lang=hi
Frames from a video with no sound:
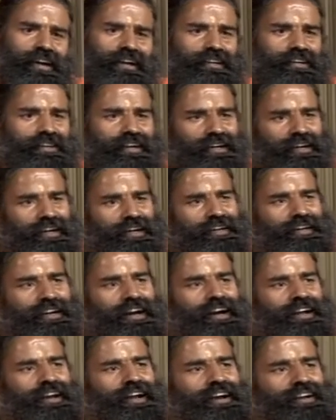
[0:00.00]
कह
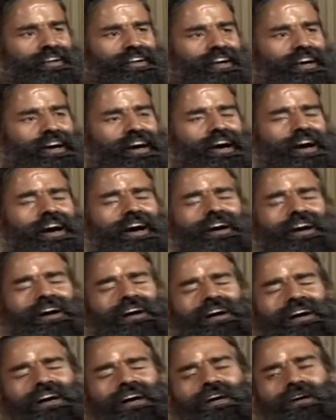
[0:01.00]
नानक
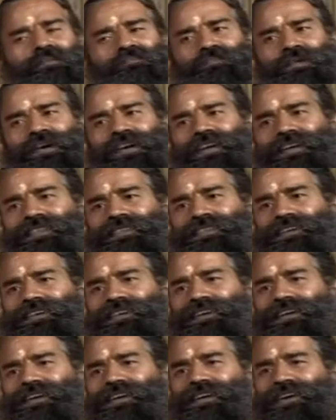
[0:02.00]
आपन
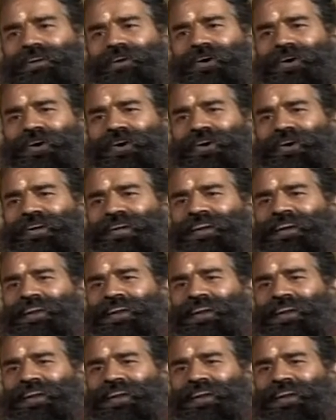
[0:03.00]
तरे और न